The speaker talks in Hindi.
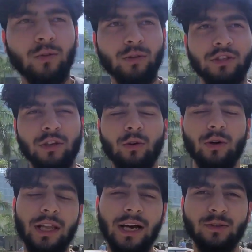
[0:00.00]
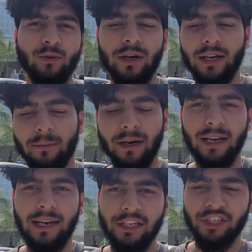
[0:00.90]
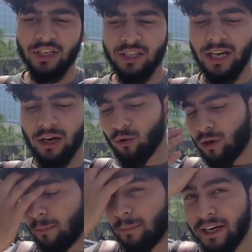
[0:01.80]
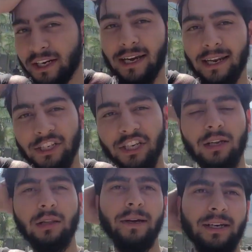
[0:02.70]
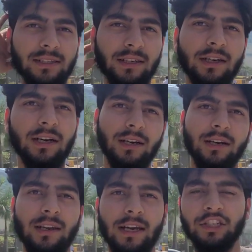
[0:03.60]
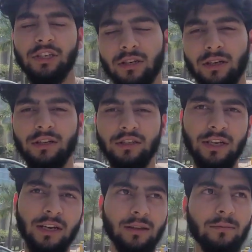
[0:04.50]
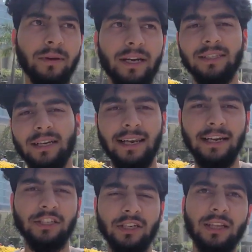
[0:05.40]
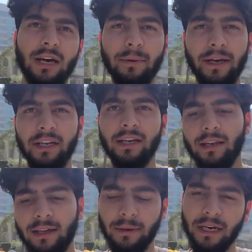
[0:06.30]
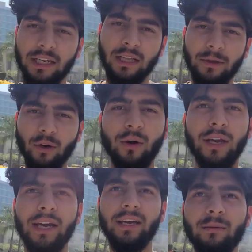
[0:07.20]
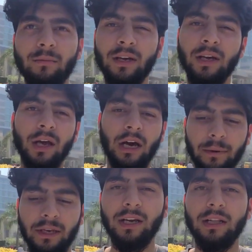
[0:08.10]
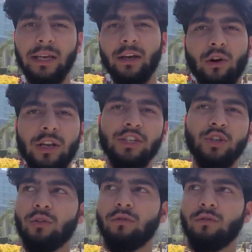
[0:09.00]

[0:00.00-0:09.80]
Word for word: तो जी चलो क्लास हो गया हमारा लेक्चर था और अब प्रैक्टिकल है जनरल मेडिसिन का लेक्चर जनरल मेडिसिन का लेक्चर था प्रैक्टिकल है प्रैक्टिकल भी होके आए हम अभी निकलते हैं कॉलेज की और